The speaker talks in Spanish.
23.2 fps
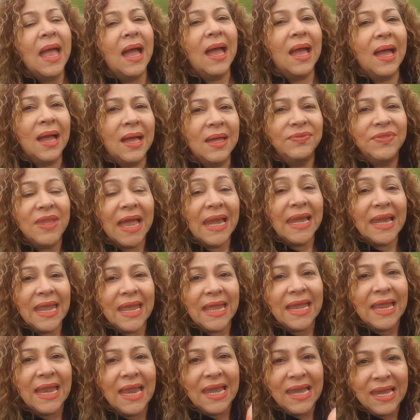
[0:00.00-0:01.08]
a
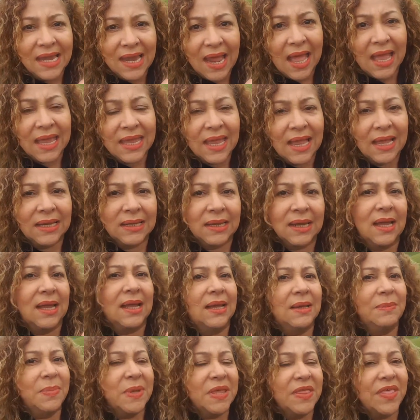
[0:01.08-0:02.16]
darle like al,
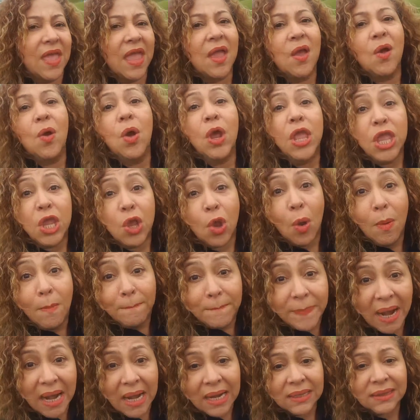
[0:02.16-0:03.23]
al video y
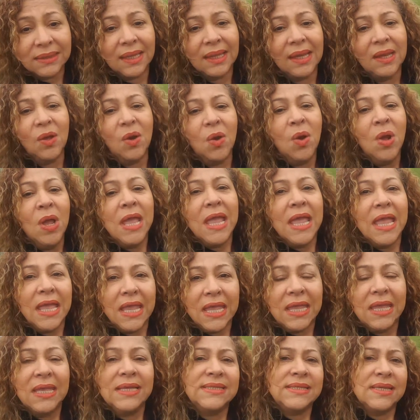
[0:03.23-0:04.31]
compártelo.
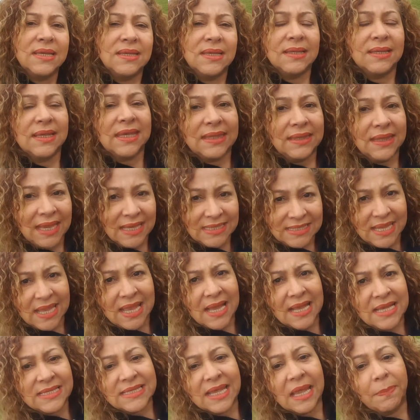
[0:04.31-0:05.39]
Y si
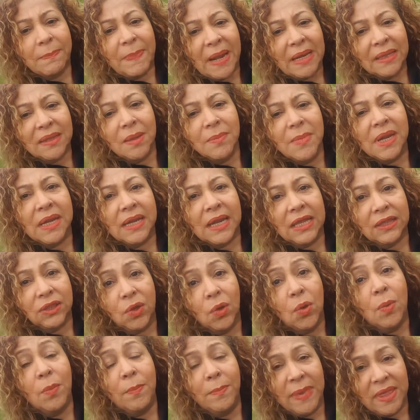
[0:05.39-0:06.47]
deseas ser parte de mi
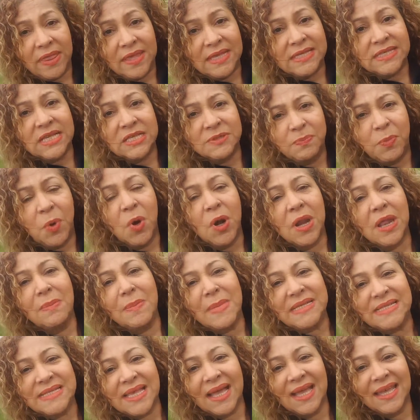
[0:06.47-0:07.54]
reto, me dices por el
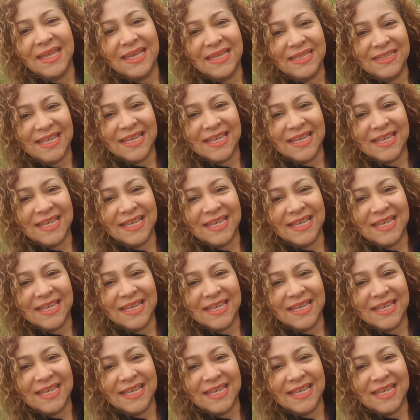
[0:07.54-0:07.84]
mensaje de